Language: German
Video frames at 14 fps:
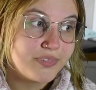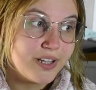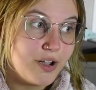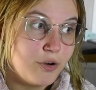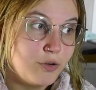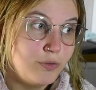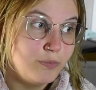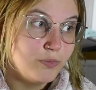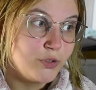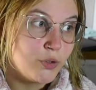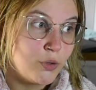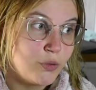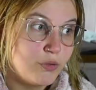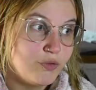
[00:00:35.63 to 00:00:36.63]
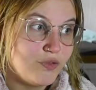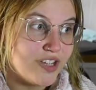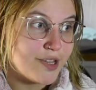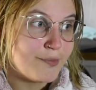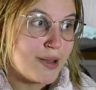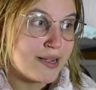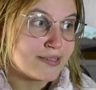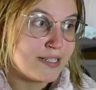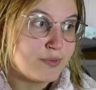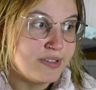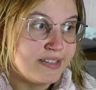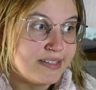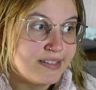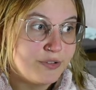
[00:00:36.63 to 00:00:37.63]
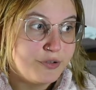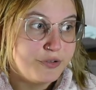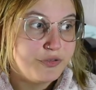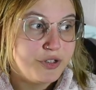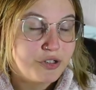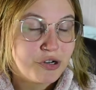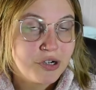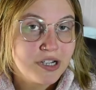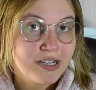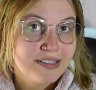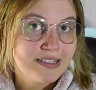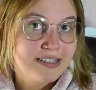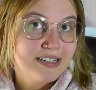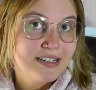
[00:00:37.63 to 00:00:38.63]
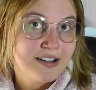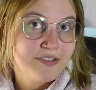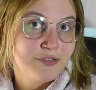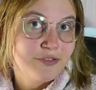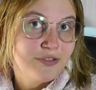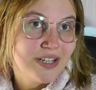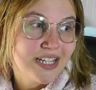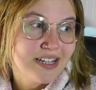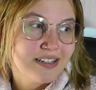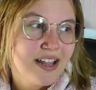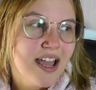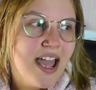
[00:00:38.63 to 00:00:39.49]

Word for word: um zu gucken, welche Packs ich besitze und wie teuer sie wären.